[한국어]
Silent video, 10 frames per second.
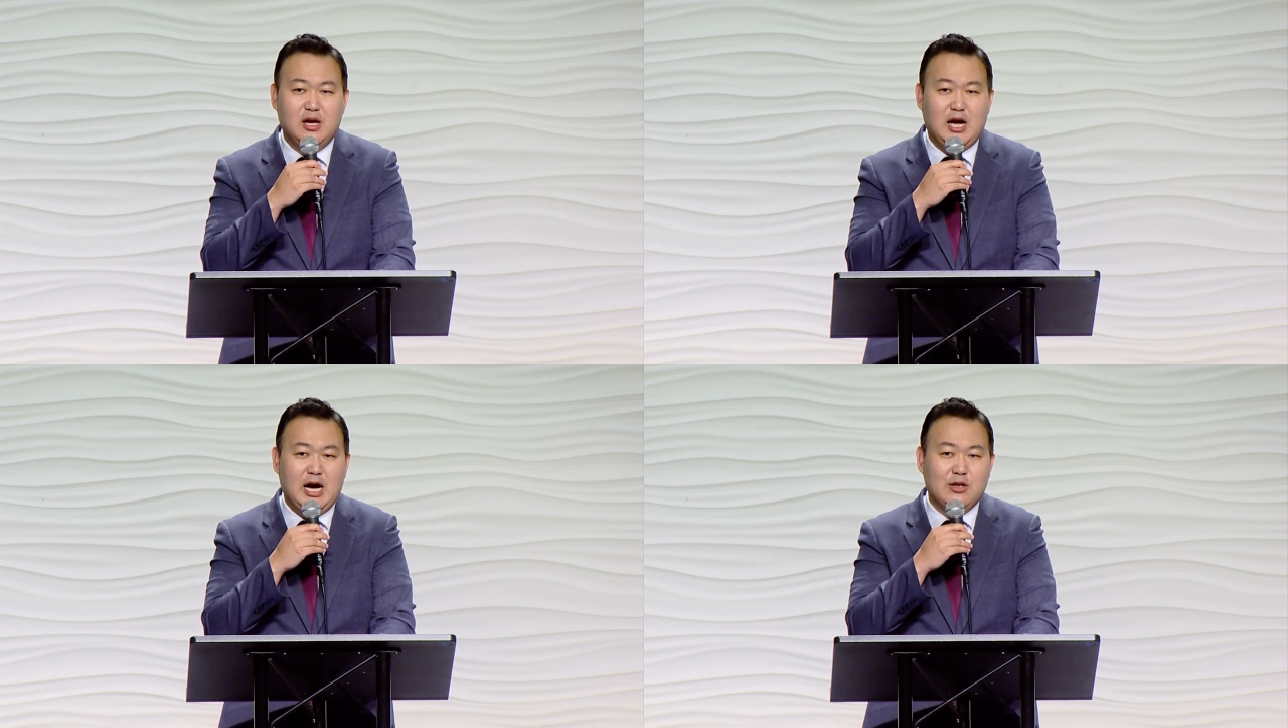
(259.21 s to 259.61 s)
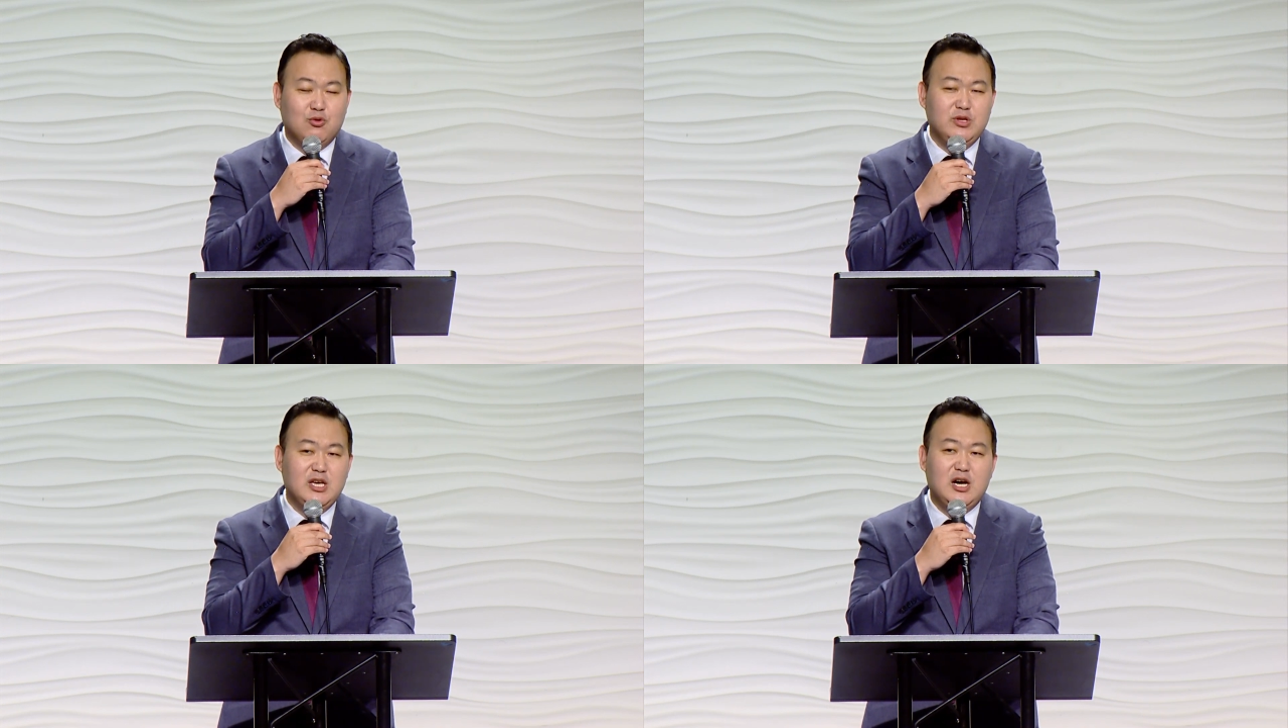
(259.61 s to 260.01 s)

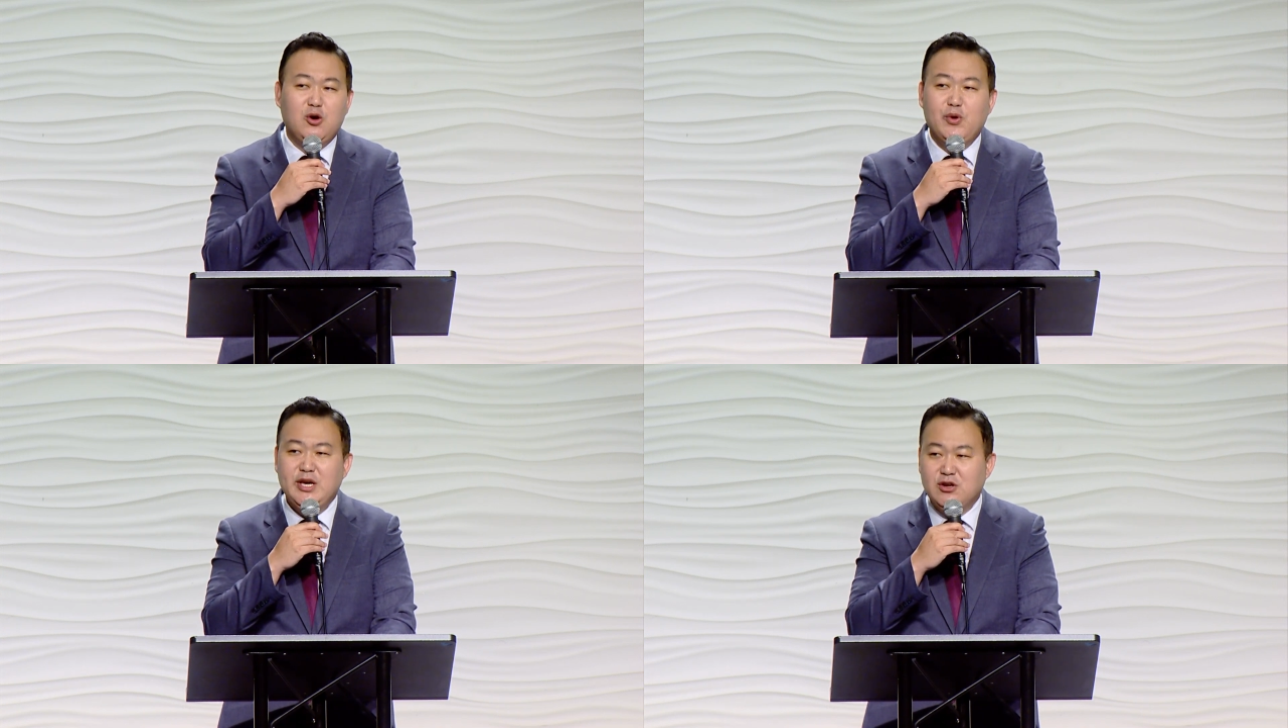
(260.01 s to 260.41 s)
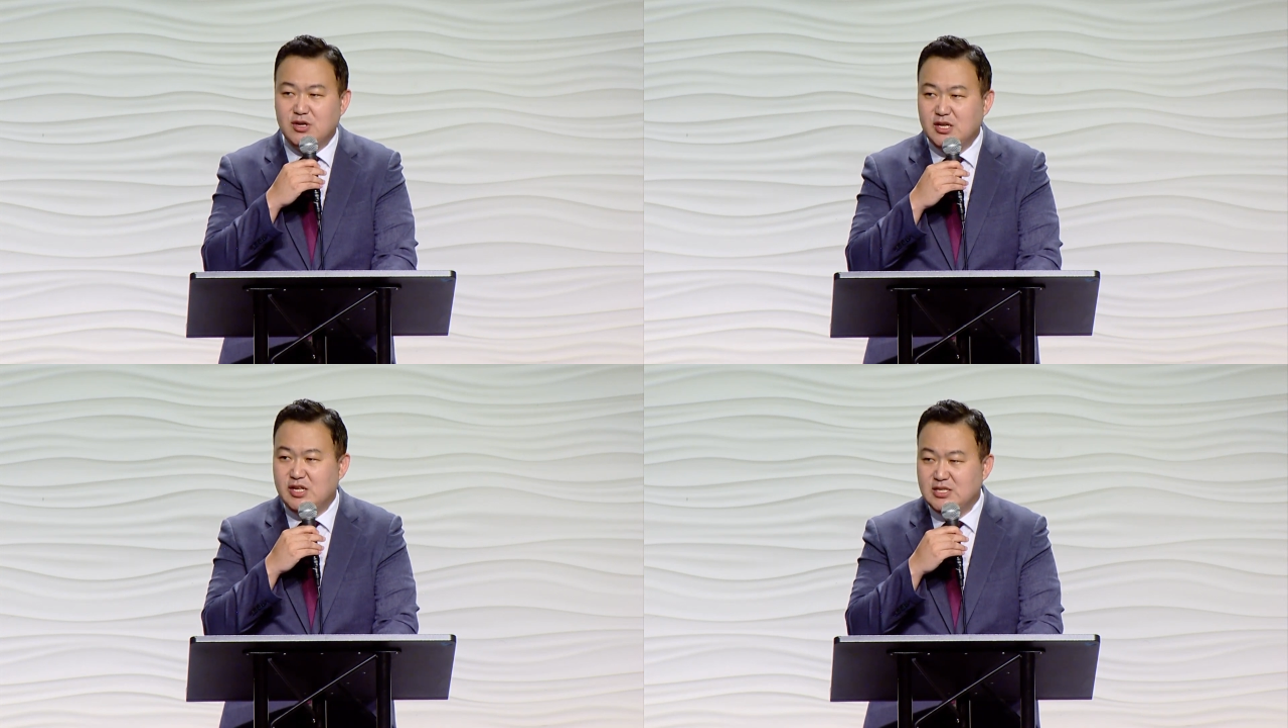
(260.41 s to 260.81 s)
아도니아가 왜
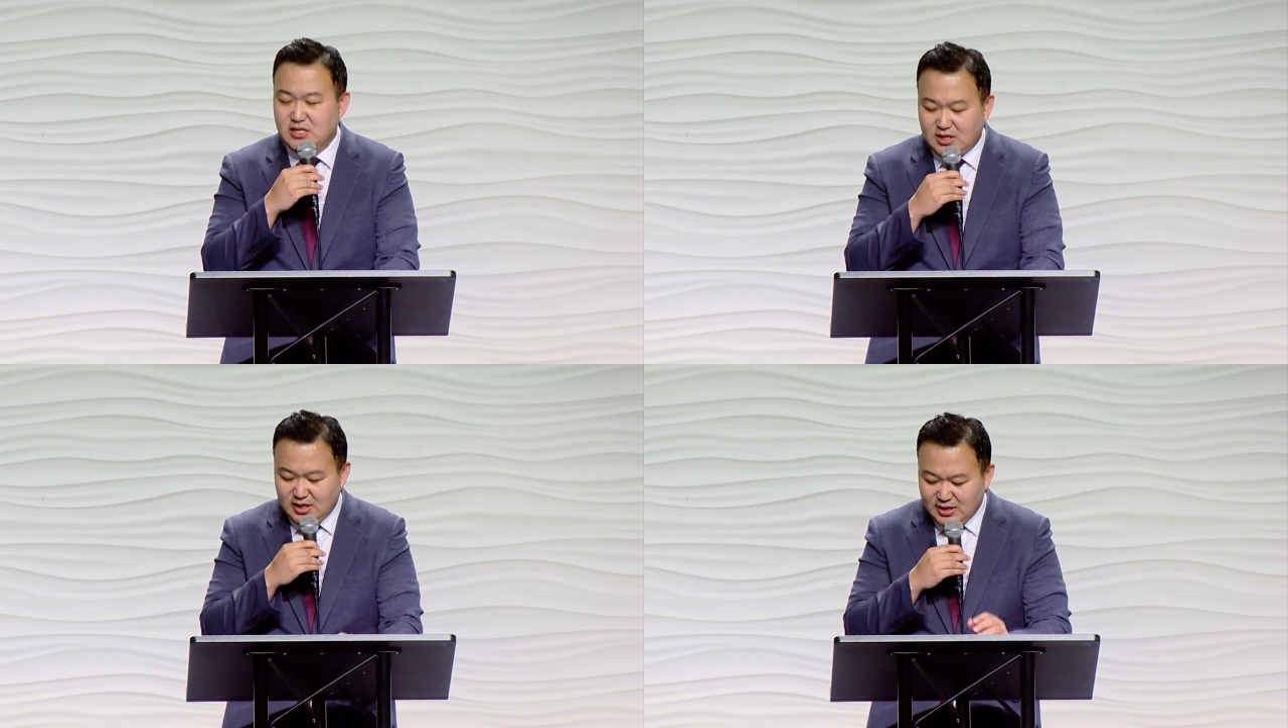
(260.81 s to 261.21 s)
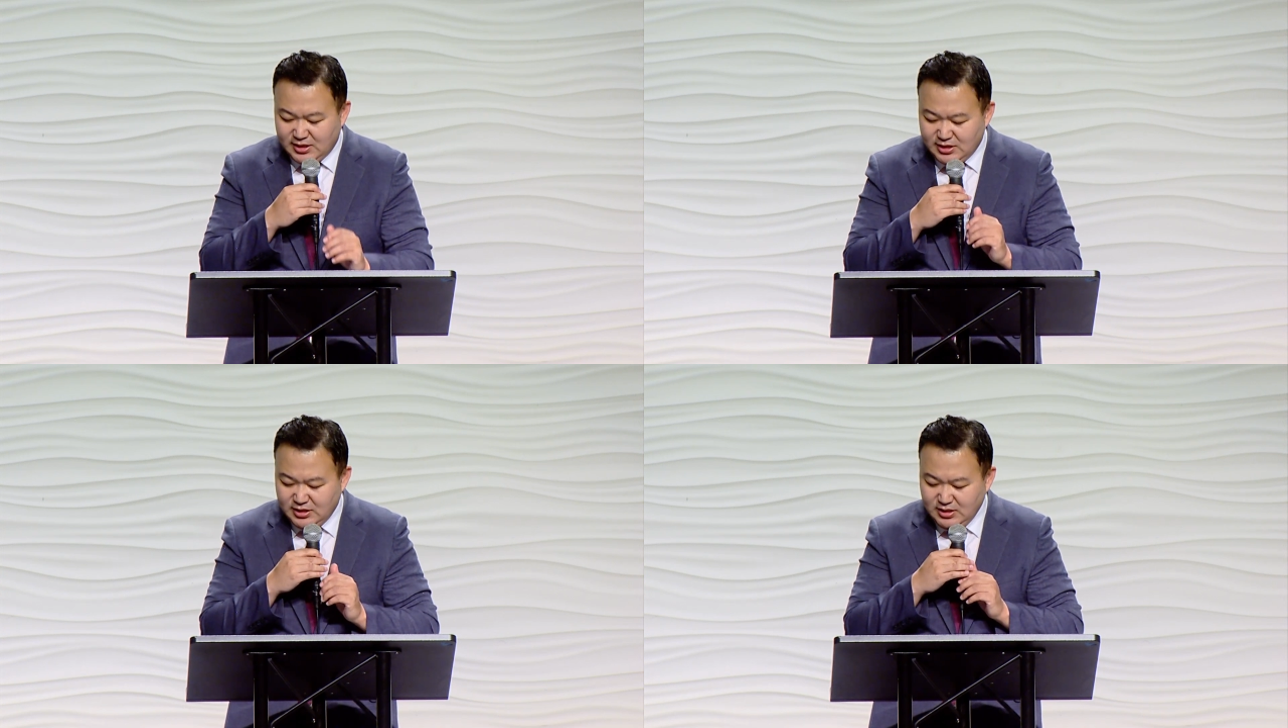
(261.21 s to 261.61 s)
이렇게
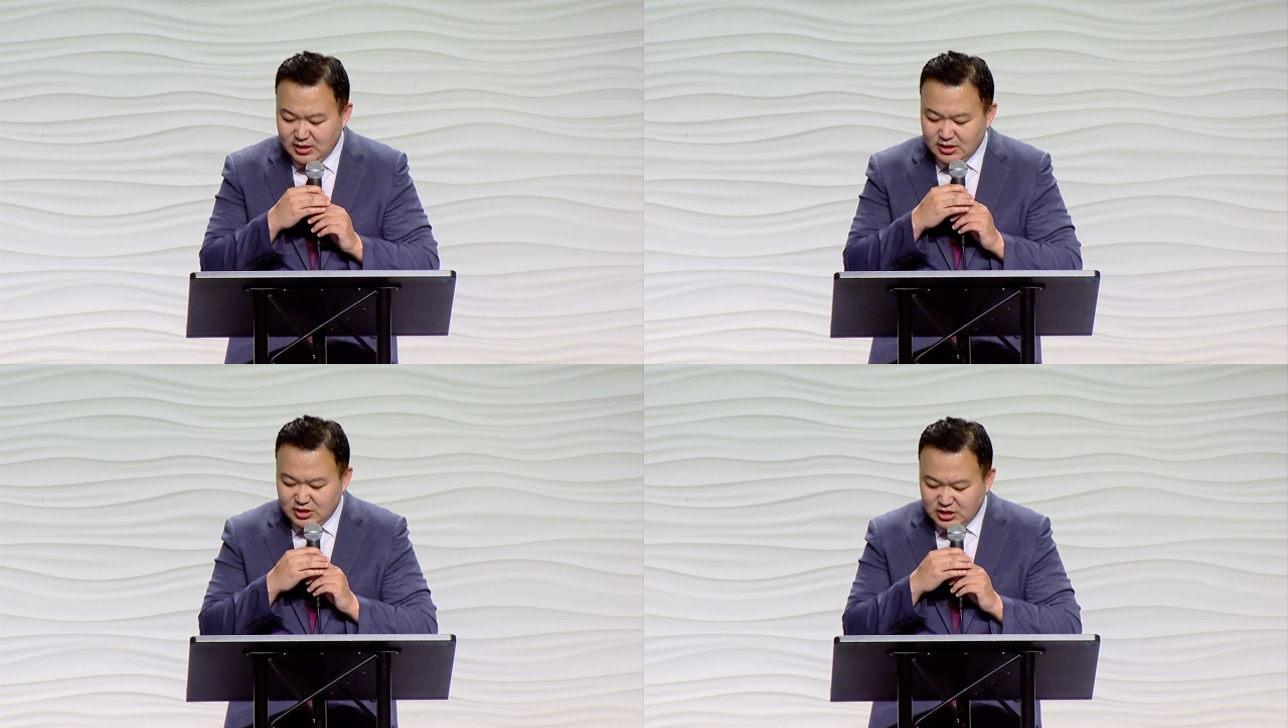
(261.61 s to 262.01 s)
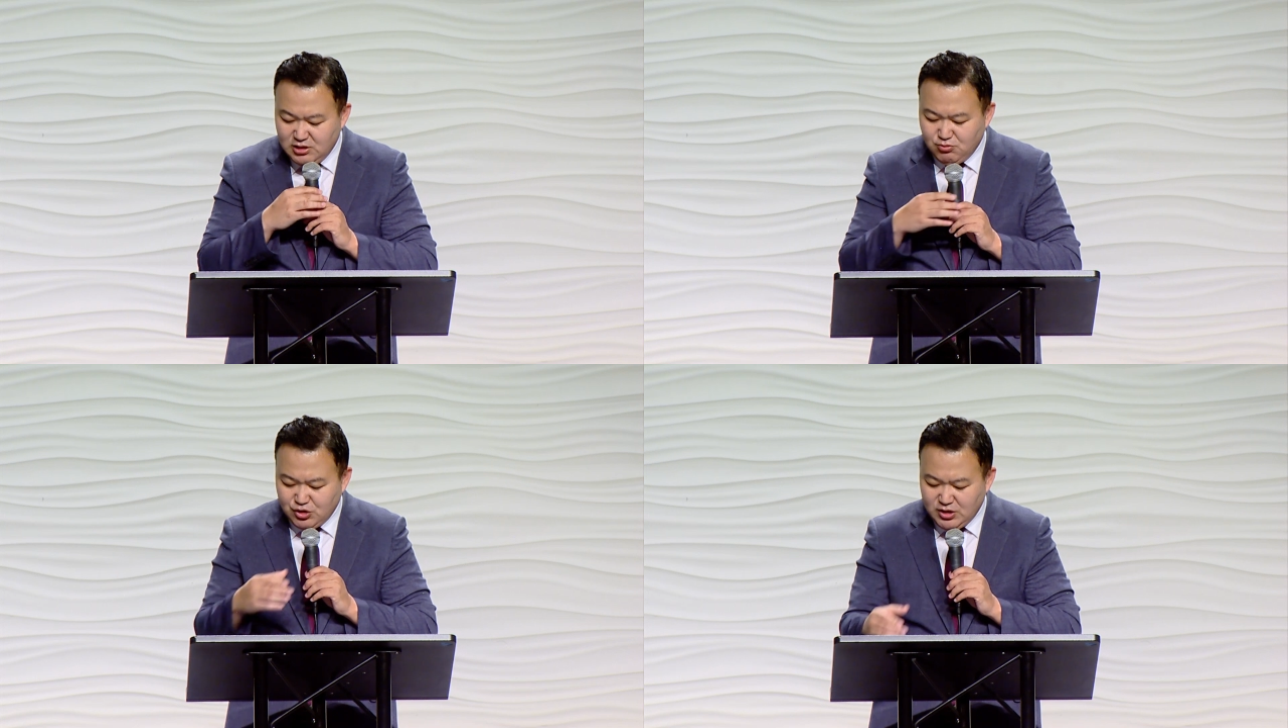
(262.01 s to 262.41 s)
됐을까라는
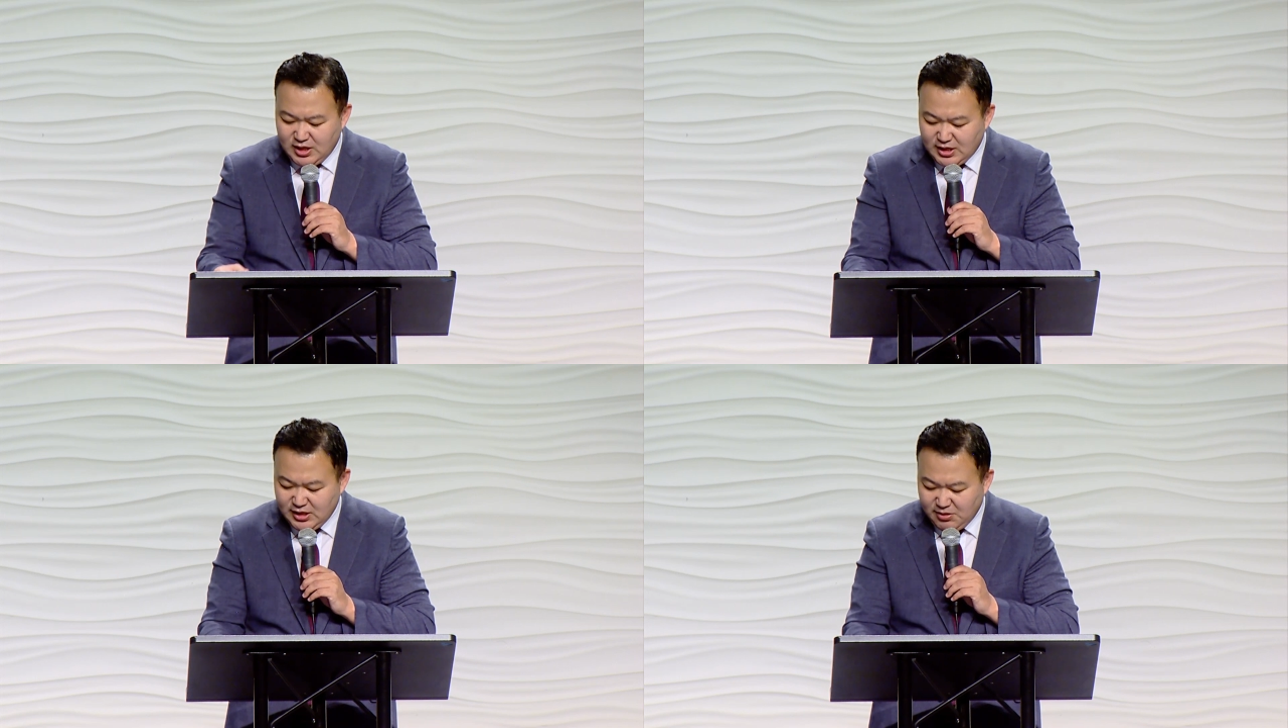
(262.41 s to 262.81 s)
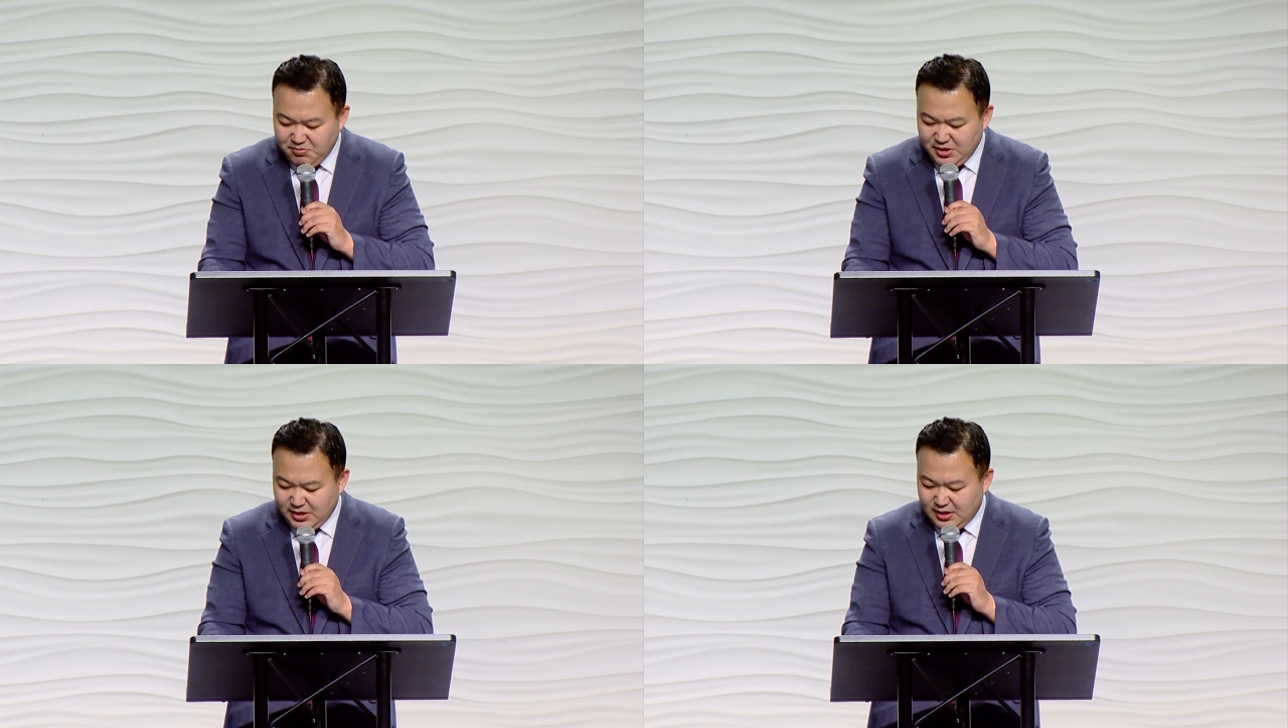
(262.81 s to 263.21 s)
질문을 하게
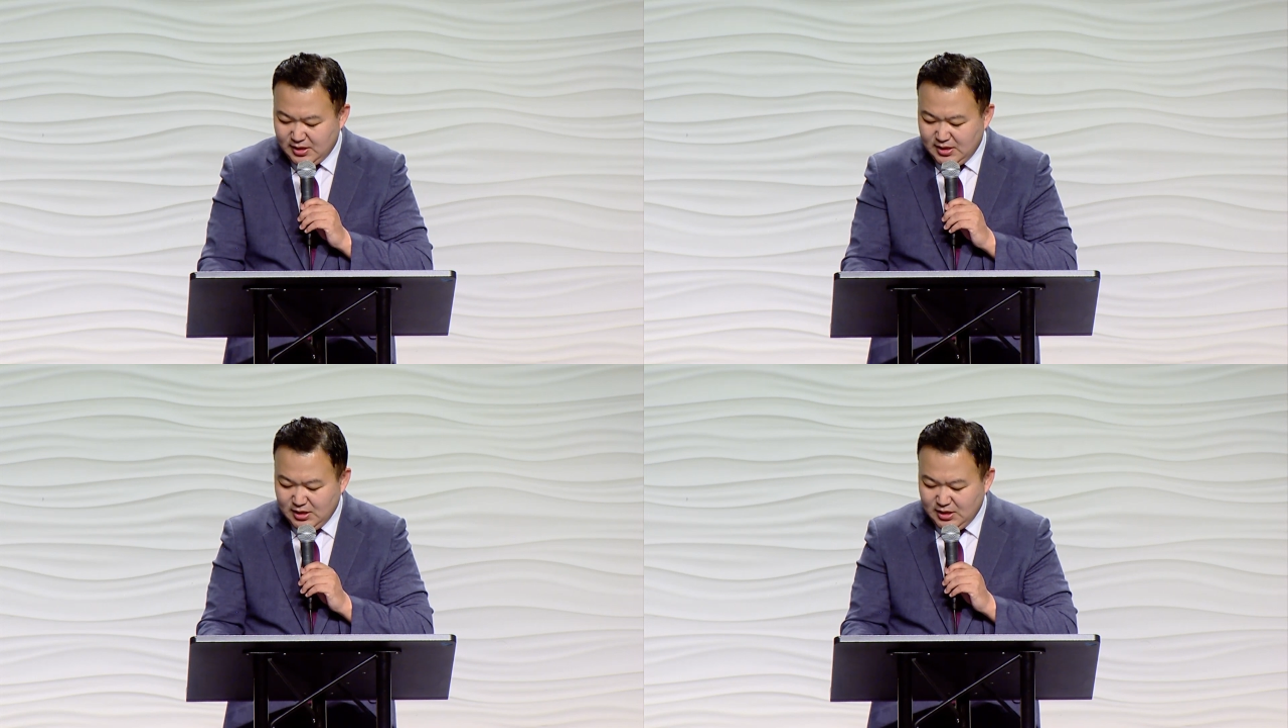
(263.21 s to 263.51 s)
됩니다.